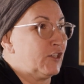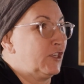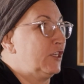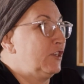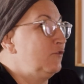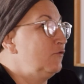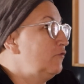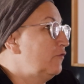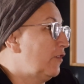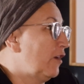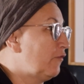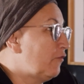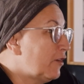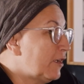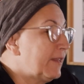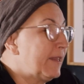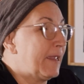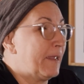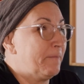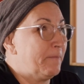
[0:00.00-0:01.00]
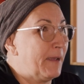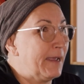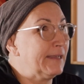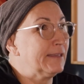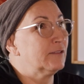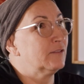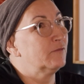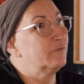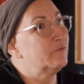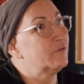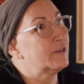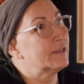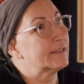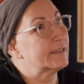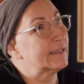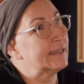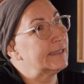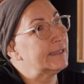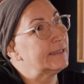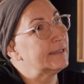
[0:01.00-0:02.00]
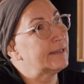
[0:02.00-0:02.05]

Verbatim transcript: chez nous va avoir un impact sur le voisin.